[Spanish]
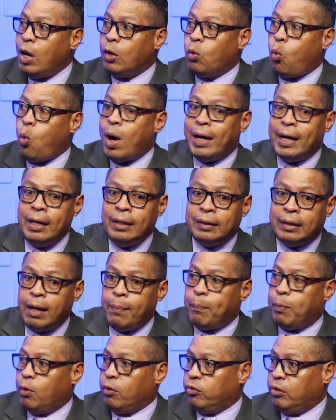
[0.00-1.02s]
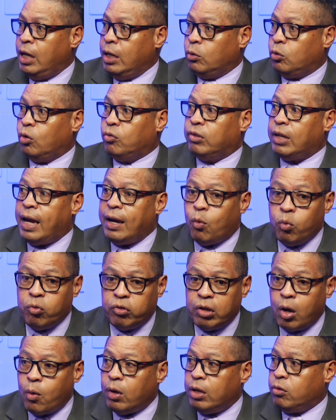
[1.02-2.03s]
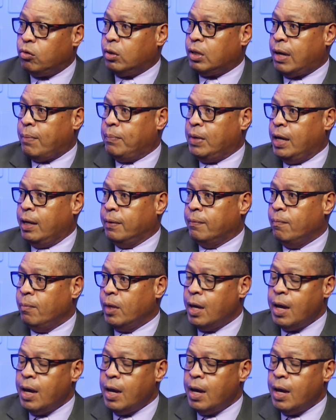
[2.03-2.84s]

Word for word: al 40%, se ha escuchado eso también,